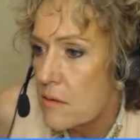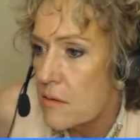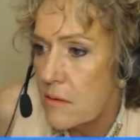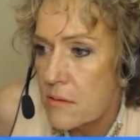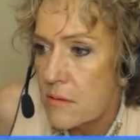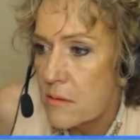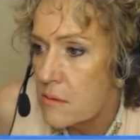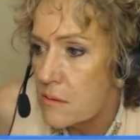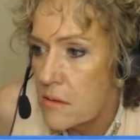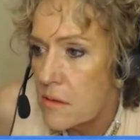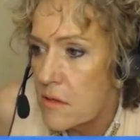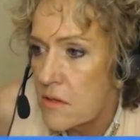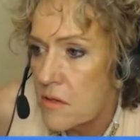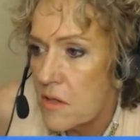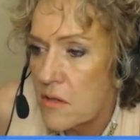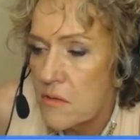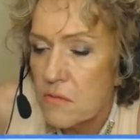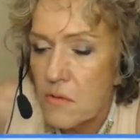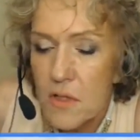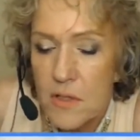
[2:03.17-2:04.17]
äh, ist
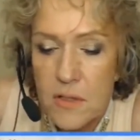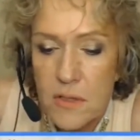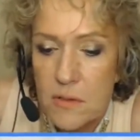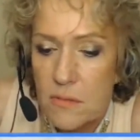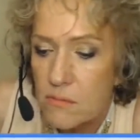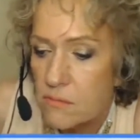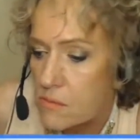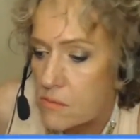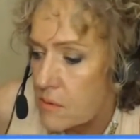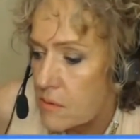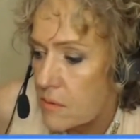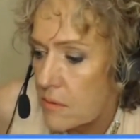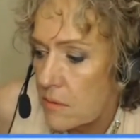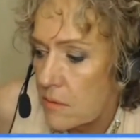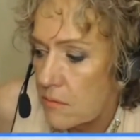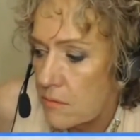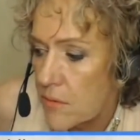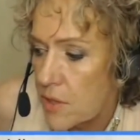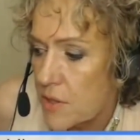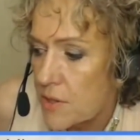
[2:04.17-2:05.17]
etwas,
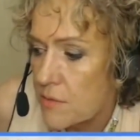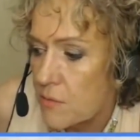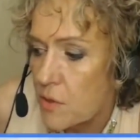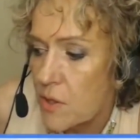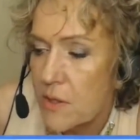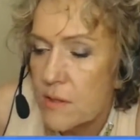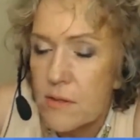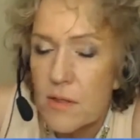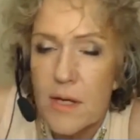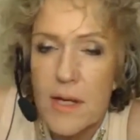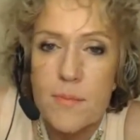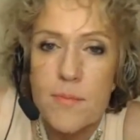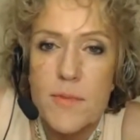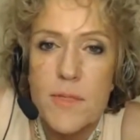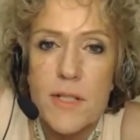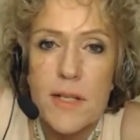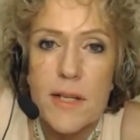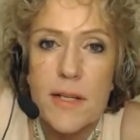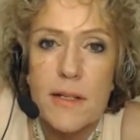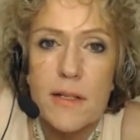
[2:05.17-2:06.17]
äh, das wird
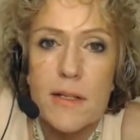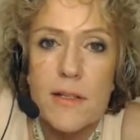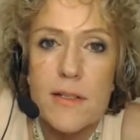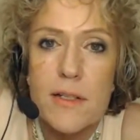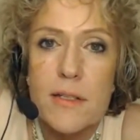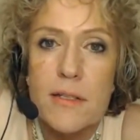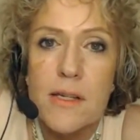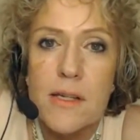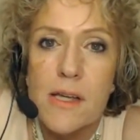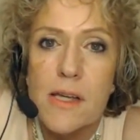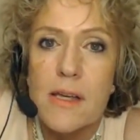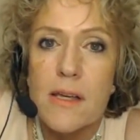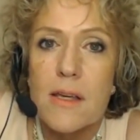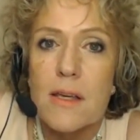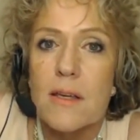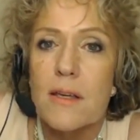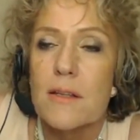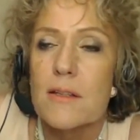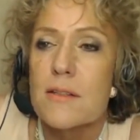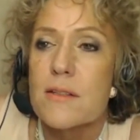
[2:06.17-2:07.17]
lebenslänglich
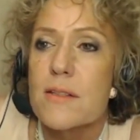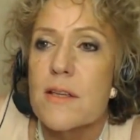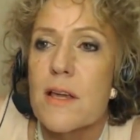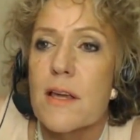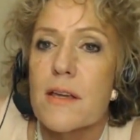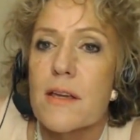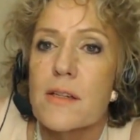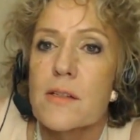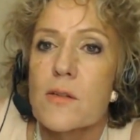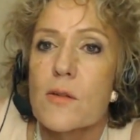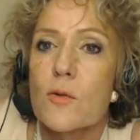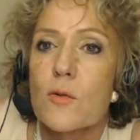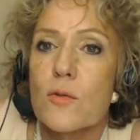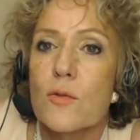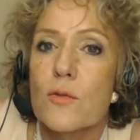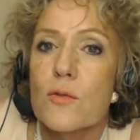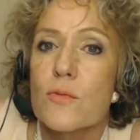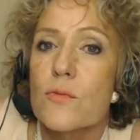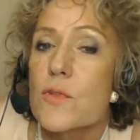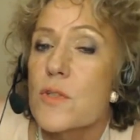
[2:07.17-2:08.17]
äh, sein
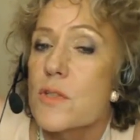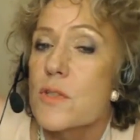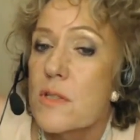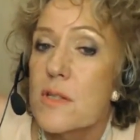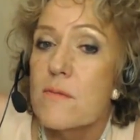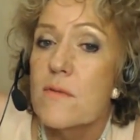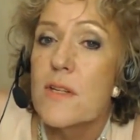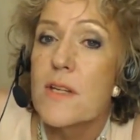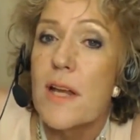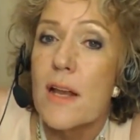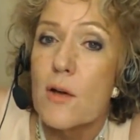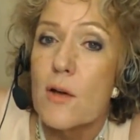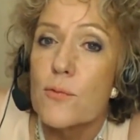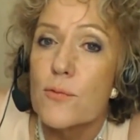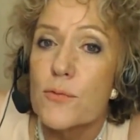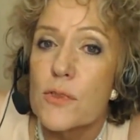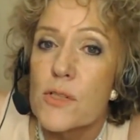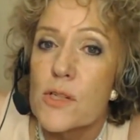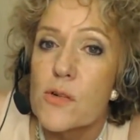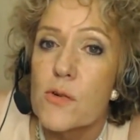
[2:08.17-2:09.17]
und du wirst nie wieder
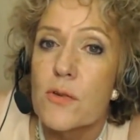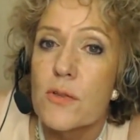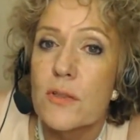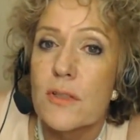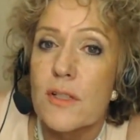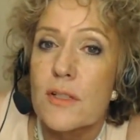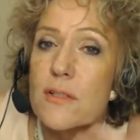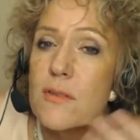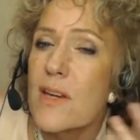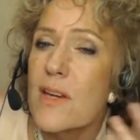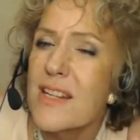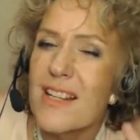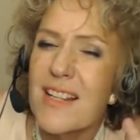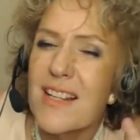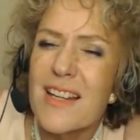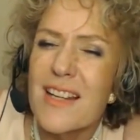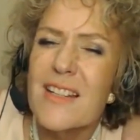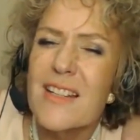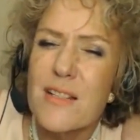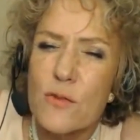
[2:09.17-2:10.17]
laufen können. Also eine
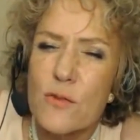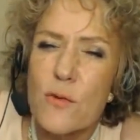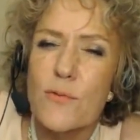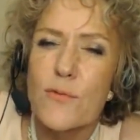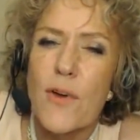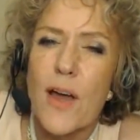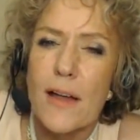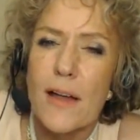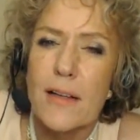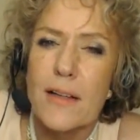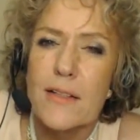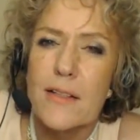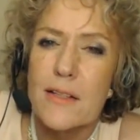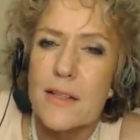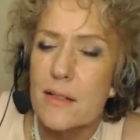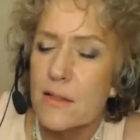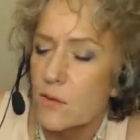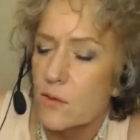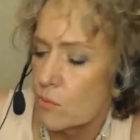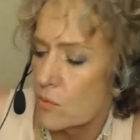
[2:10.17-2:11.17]
katastrophale
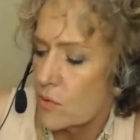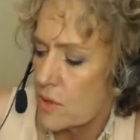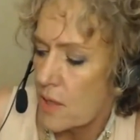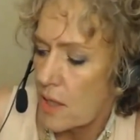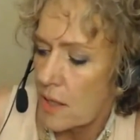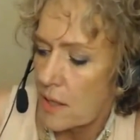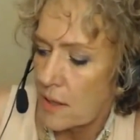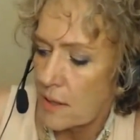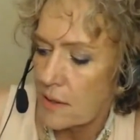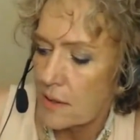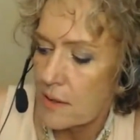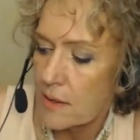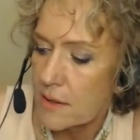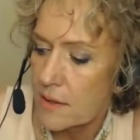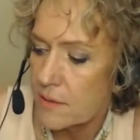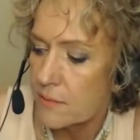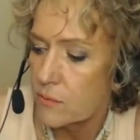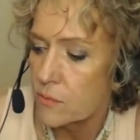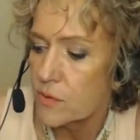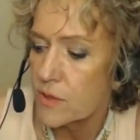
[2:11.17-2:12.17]
Diagnose
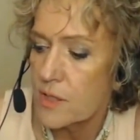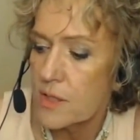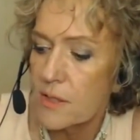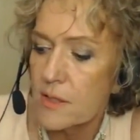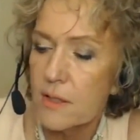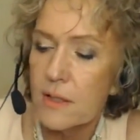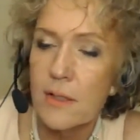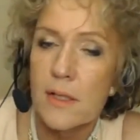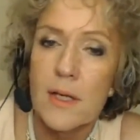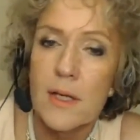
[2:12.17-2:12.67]
eigentlich, wo jeder